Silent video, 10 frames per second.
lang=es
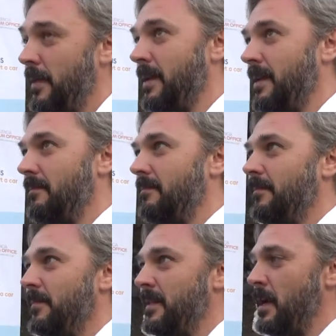de,
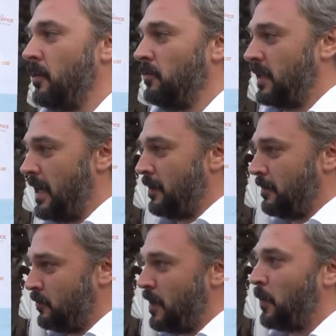encontrar
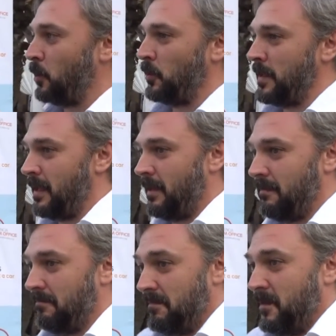una oportunidad
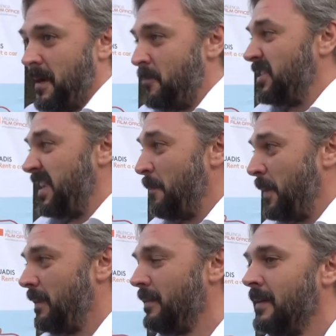de una manera muy
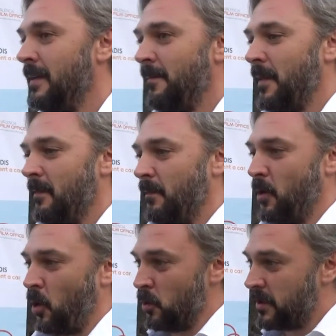simple,
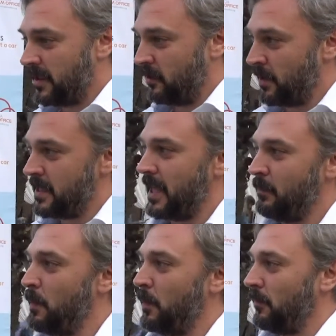pero con un, un insight
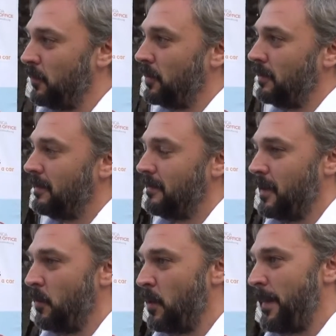muy profundo
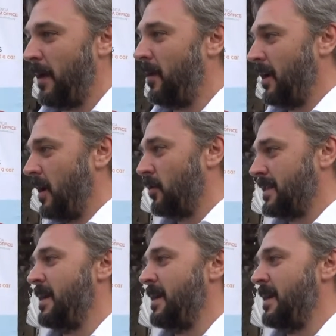y muy pegado a, lo que es